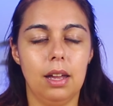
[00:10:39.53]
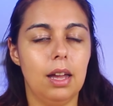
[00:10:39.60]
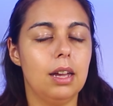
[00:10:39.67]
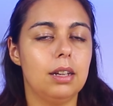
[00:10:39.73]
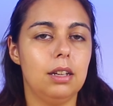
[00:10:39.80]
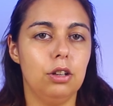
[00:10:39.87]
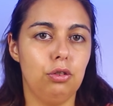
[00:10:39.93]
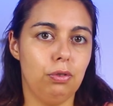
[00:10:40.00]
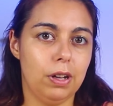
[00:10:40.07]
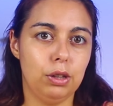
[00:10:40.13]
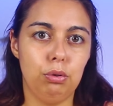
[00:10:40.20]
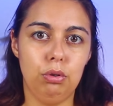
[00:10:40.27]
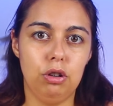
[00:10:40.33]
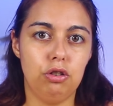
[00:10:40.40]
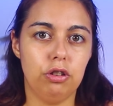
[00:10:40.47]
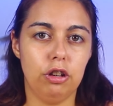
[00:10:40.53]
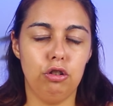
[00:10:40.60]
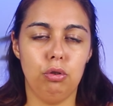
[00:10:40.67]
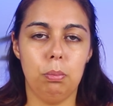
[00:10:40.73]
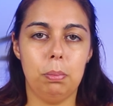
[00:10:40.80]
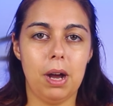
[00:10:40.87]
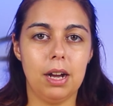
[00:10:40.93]
a que as faturas
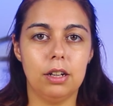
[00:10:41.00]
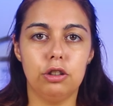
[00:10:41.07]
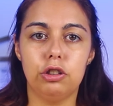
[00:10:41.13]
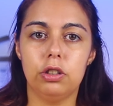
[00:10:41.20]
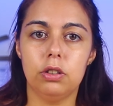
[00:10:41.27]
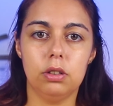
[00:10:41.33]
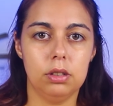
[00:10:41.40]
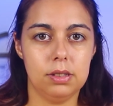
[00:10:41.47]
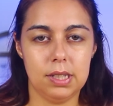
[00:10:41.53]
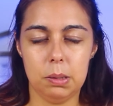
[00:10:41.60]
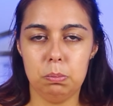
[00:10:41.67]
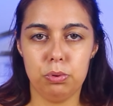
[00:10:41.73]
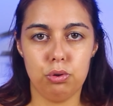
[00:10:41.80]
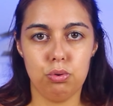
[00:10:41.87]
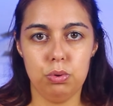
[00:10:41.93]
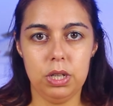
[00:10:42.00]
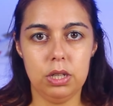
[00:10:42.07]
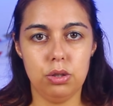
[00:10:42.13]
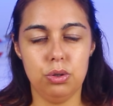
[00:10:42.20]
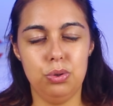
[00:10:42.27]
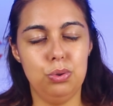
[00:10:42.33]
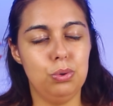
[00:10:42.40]
sejam pagas sem
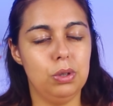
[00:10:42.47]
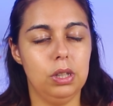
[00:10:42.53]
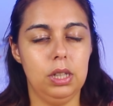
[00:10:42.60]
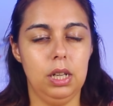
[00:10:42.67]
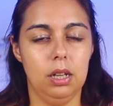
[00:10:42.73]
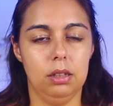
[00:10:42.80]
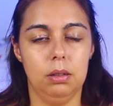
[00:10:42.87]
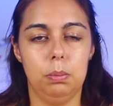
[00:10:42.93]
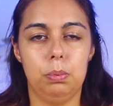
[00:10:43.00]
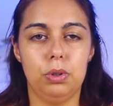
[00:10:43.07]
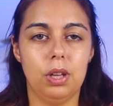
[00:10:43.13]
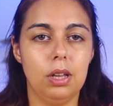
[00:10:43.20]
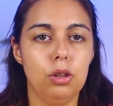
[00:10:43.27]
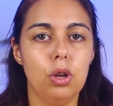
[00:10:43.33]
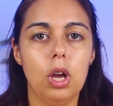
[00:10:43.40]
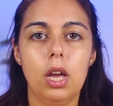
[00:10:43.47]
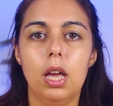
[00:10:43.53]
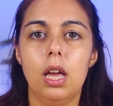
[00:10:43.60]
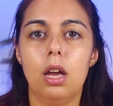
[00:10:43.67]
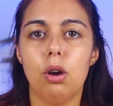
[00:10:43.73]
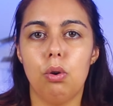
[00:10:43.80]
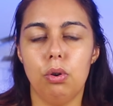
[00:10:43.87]
prejuízo do cliente. Portanto,
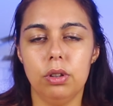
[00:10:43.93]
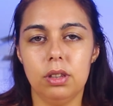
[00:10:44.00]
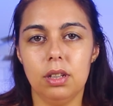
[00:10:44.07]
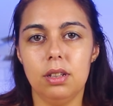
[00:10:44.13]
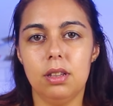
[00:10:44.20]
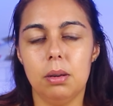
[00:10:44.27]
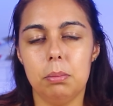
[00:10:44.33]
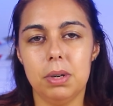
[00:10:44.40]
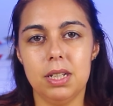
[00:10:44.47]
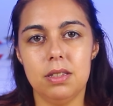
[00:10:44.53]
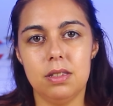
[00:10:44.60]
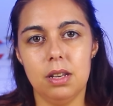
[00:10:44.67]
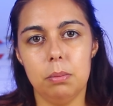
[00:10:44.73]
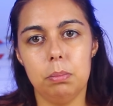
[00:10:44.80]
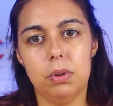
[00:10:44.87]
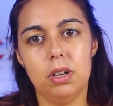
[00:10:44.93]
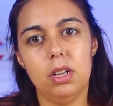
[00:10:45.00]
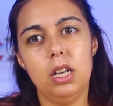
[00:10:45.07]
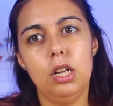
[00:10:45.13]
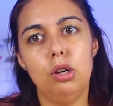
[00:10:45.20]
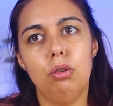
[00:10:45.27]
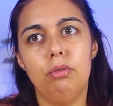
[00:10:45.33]
contem também sempre
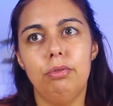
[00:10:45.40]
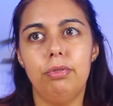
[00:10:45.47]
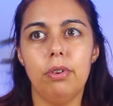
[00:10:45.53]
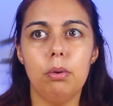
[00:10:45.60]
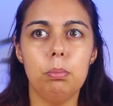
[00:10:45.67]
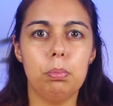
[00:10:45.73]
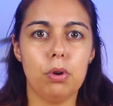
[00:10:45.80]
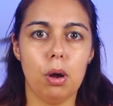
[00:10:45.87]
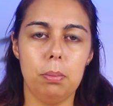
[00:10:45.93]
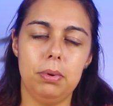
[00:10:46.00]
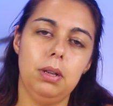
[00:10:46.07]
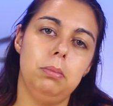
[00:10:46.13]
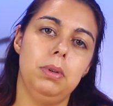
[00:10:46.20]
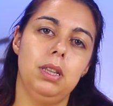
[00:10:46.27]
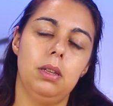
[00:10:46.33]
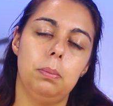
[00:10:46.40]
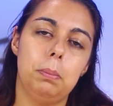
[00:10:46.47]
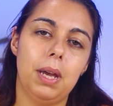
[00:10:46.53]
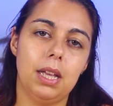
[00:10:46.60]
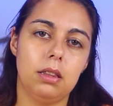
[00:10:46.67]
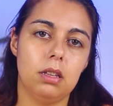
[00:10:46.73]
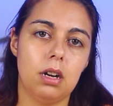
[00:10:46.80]
e não vão propriamente de
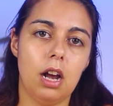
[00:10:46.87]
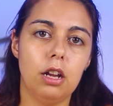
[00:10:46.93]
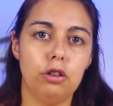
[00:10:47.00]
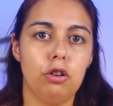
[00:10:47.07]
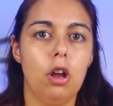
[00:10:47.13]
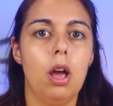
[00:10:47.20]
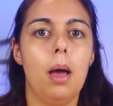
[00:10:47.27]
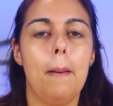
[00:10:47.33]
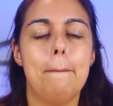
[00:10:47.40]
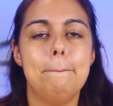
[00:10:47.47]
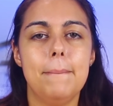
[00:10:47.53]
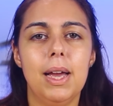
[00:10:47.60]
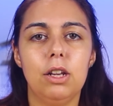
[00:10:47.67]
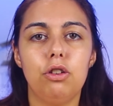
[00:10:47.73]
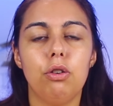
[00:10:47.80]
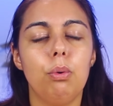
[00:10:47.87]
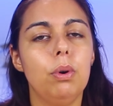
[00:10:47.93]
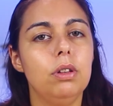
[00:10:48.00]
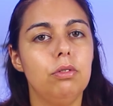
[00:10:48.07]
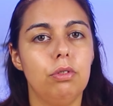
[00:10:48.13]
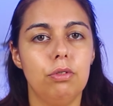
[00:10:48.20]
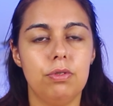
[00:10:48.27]
pé atrás, mas
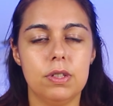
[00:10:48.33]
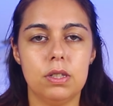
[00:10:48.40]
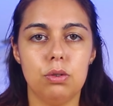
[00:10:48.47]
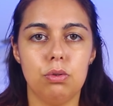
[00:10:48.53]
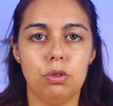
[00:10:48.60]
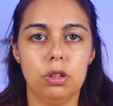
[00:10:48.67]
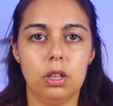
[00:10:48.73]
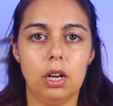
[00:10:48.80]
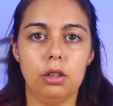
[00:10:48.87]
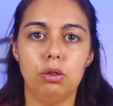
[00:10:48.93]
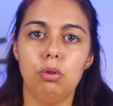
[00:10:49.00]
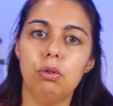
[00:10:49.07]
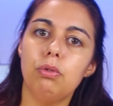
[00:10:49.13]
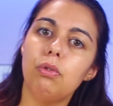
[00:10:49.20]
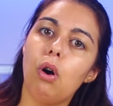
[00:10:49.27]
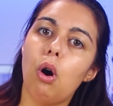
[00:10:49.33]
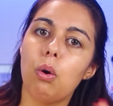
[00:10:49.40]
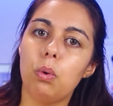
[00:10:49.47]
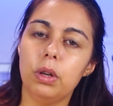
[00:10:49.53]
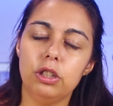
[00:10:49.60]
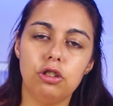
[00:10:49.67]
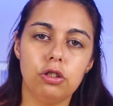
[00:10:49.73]
quando vão fazer um contrato novo ou
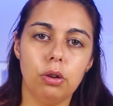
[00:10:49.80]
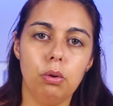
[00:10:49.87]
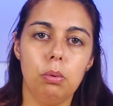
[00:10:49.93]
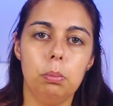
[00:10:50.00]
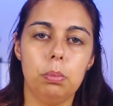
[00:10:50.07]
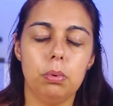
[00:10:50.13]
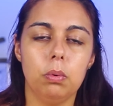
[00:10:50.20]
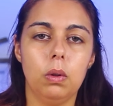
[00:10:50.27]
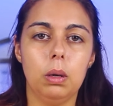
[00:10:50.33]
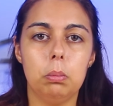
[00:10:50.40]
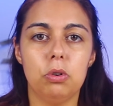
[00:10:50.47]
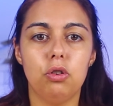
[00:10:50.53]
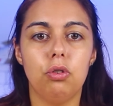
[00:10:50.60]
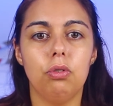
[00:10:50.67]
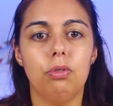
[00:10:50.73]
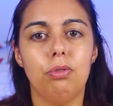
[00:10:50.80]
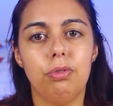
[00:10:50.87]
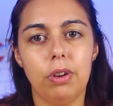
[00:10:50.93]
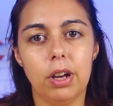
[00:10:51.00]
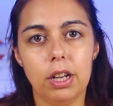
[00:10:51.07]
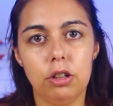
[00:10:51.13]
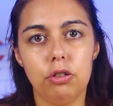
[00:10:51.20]
quando estão com problemas,
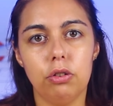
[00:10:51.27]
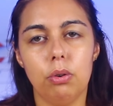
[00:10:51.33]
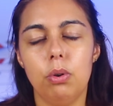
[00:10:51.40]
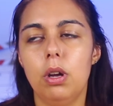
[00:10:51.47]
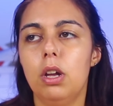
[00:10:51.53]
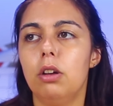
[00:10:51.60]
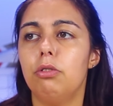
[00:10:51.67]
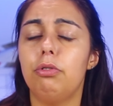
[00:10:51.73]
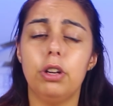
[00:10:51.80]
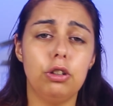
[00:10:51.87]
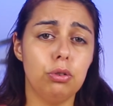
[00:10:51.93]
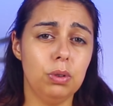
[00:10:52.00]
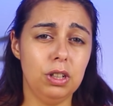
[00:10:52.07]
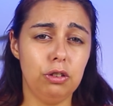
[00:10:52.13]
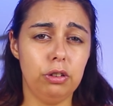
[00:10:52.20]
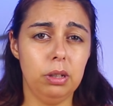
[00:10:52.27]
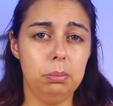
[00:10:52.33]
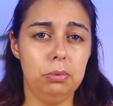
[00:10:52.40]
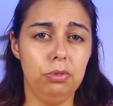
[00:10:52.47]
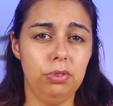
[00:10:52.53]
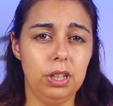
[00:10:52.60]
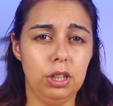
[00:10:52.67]
vejam, vejam este
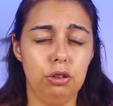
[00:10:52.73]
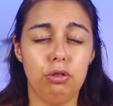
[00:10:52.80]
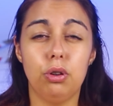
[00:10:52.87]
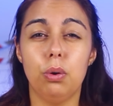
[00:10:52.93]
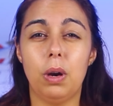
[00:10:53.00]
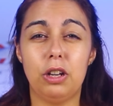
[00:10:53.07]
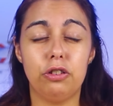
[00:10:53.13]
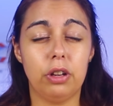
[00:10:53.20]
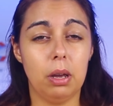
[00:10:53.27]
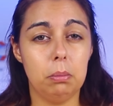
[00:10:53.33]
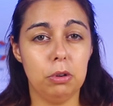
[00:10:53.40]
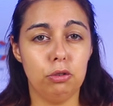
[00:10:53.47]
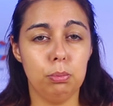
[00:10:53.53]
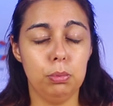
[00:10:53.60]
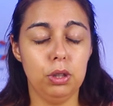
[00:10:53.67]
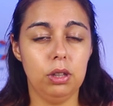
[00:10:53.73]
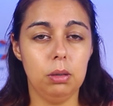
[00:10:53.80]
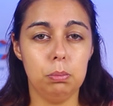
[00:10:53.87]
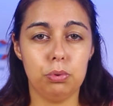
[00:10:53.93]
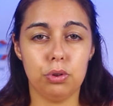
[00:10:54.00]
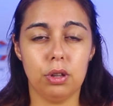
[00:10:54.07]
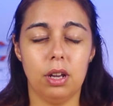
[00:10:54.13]
tipo de vídeos que eu acho que é mesmo muito
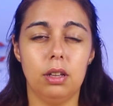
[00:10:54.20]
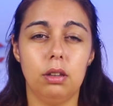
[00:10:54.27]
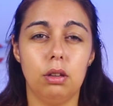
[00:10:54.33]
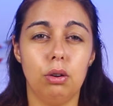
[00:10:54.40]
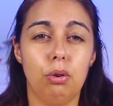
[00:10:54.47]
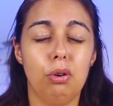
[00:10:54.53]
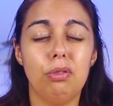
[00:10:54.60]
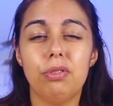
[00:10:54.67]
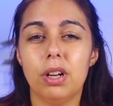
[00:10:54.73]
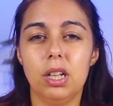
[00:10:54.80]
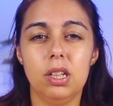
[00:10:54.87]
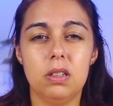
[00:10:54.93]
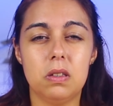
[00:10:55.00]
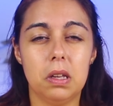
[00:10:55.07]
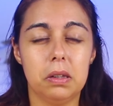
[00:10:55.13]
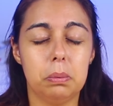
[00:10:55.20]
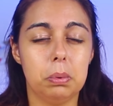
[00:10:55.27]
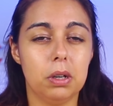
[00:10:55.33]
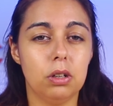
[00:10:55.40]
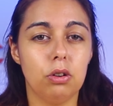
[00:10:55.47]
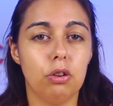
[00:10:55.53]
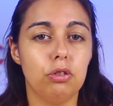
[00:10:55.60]
importante. Houve quem dissesse
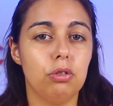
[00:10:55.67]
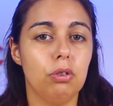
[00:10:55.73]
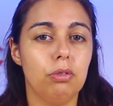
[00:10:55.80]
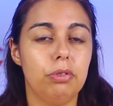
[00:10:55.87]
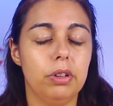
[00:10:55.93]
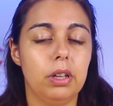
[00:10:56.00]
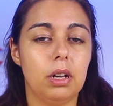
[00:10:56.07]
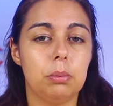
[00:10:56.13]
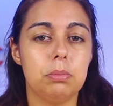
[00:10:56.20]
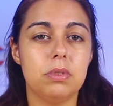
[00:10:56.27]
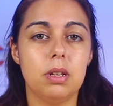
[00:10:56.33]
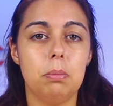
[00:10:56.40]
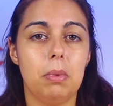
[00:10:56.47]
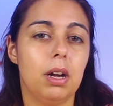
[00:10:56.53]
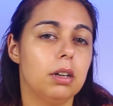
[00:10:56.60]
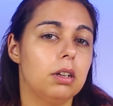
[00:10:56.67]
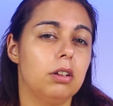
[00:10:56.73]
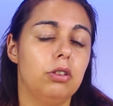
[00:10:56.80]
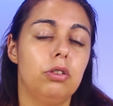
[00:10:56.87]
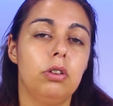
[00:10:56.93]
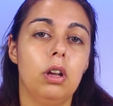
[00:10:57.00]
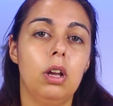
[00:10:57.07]
para nós não falarmos em
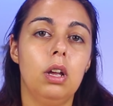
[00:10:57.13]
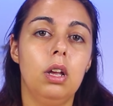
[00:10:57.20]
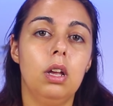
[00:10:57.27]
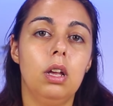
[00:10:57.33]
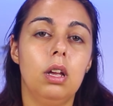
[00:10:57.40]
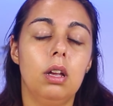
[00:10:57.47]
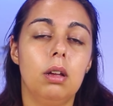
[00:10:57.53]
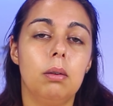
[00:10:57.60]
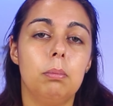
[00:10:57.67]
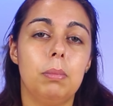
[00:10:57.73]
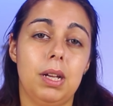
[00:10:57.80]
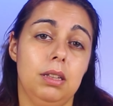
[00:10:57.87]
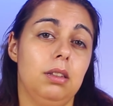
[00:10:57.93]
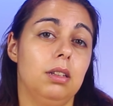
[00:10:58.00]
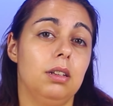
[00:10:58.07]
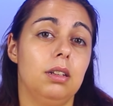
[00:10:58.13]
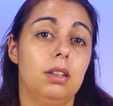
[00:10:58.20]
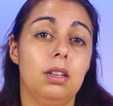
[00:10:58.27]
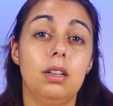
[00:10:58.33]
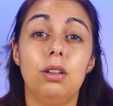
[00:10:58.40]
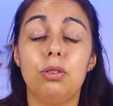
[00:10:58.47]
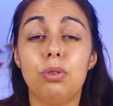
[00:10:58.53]
marcas Malta,
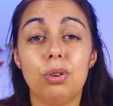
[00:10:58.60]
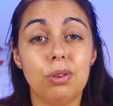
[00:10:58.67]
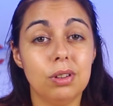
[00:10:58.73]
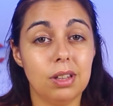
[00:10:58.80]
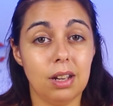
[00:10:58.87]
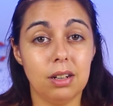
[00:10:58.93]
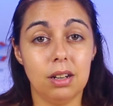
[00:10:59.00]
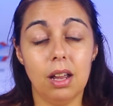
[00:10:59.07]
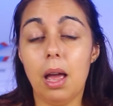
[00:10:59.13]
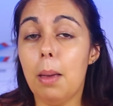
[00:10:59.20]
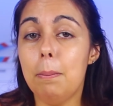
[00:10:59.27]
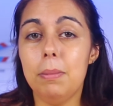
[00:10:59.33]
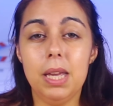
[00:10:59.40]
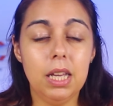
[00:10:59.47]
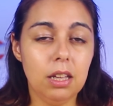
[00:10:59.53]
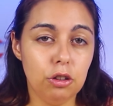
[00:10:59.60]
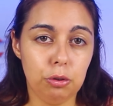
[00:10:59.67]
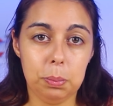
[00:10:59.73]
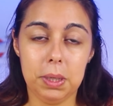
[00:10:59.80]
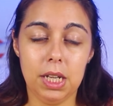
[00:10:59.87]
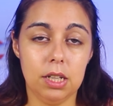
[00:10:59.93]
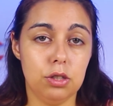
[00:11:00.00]
eu estou a contar a minha
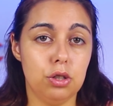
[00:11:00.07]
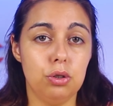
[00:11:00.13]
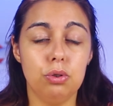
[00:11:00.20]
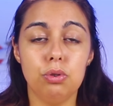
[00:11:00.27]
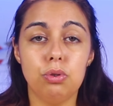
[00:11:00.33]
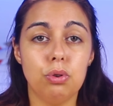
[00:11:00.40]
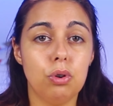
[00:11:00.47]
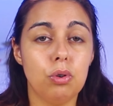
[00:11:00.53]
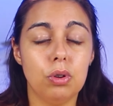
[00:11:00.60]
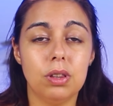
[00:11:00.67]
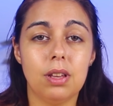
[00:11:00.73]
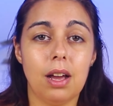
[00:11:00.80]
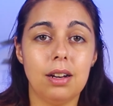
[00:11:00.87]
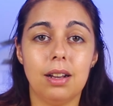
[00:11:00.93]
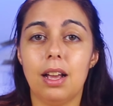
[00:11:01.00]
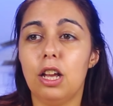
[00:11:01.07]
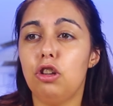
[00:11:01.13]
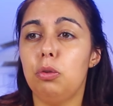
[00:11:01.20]
experiência, eu não estou a contar a